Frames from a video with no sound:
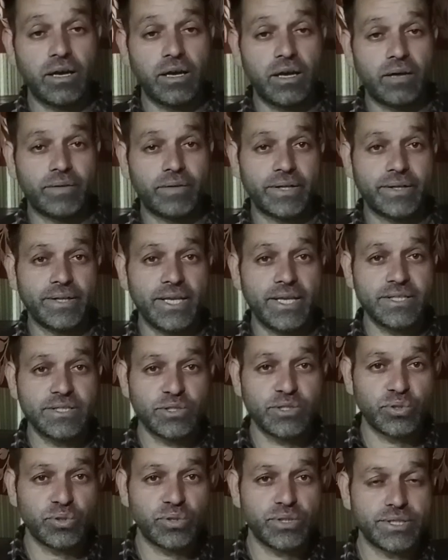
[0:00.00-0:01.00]
अवर नेक्स्ट
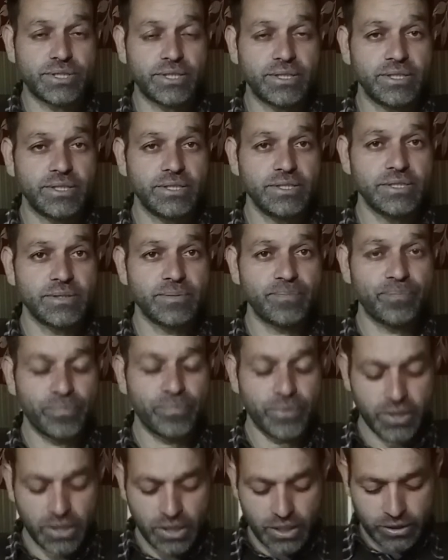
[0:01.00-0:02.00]
क्वेश्चन इज
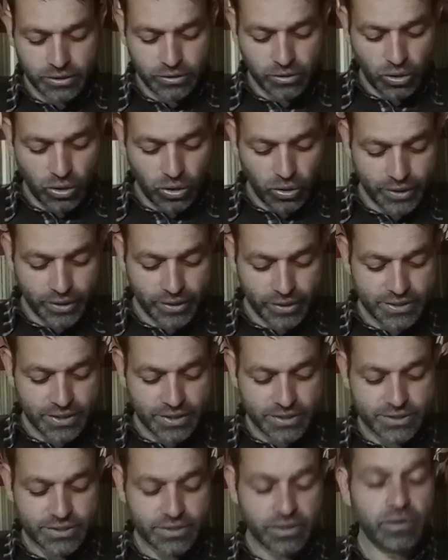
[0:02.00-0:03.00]
द
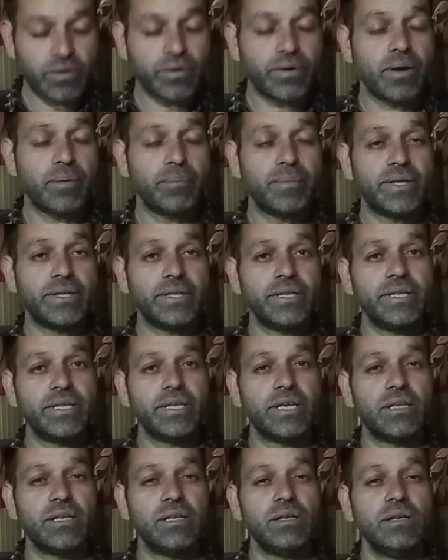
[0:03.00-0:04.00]
आर्किटेक्चरल रॉ
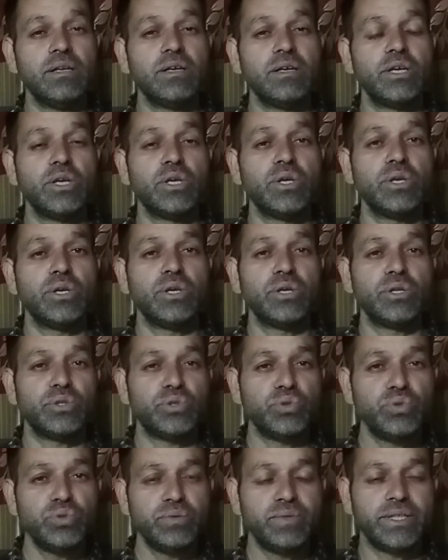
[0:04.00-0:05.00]
मटीरियल
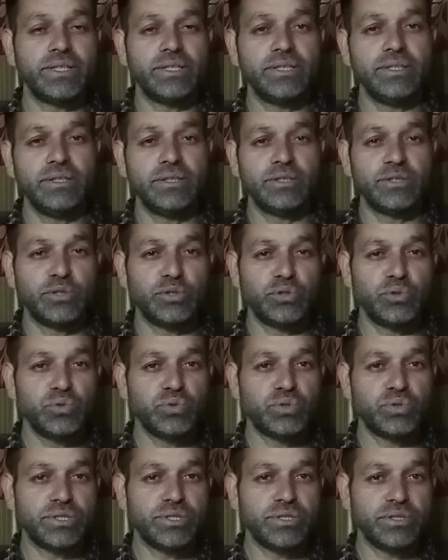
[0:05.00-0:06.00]
यूजली
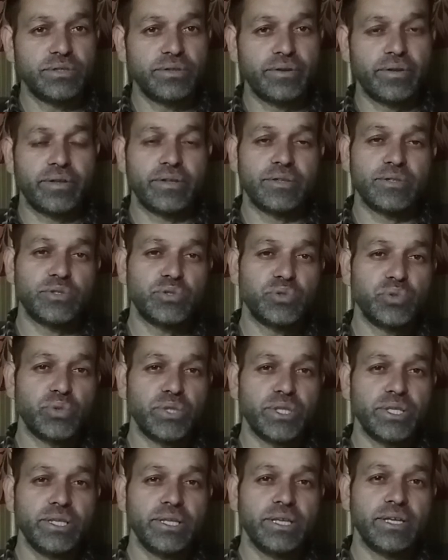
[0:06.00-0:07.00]
यूज
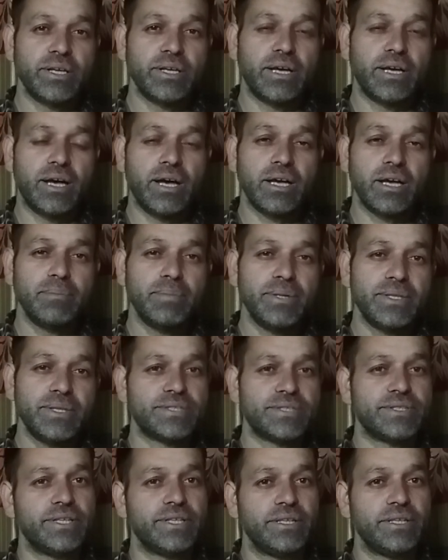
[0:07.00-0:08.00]
ड्यूरिंग अकबर
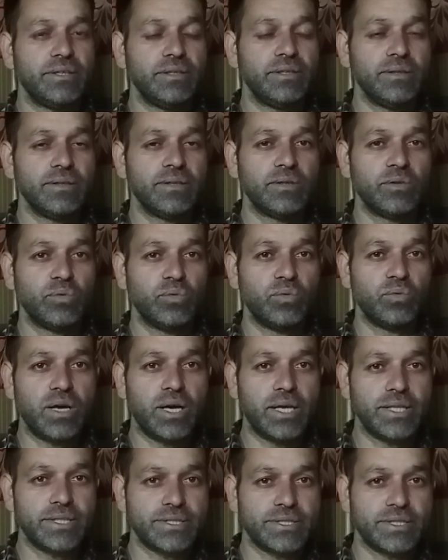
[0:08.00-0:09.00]
सरीन
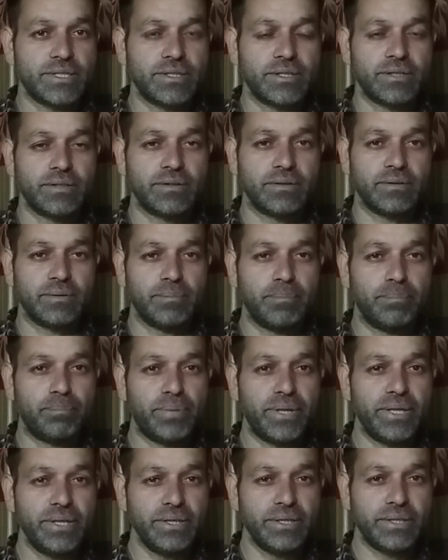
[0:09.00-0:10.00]
was
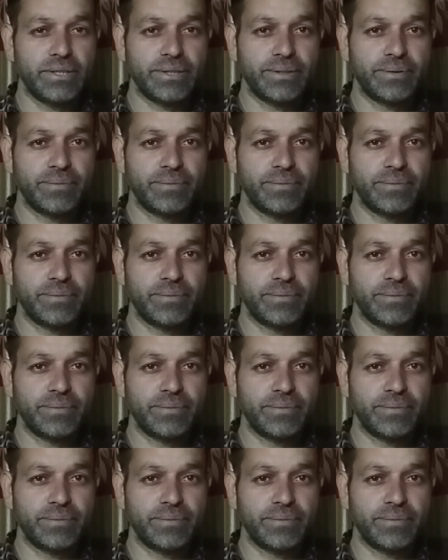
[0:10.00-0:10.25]
brick,